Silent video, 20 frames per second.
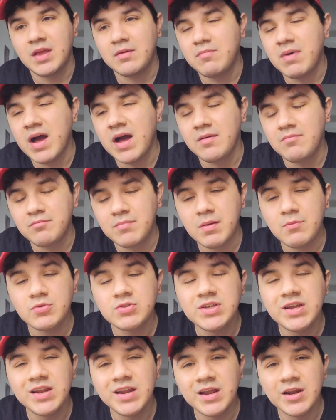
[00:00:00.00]
va, me
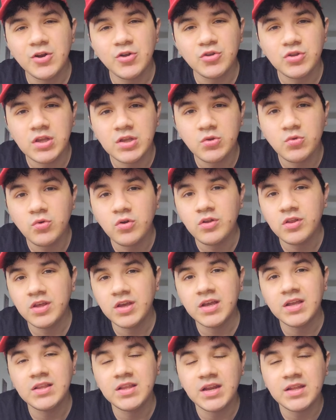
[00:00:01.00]
puse a leer los títulos de
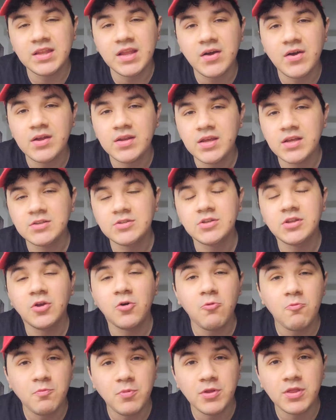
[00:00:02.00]
qué trataban y eso.
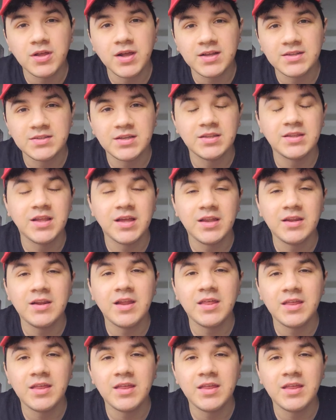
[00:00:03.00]
Tengo un podcast, está en la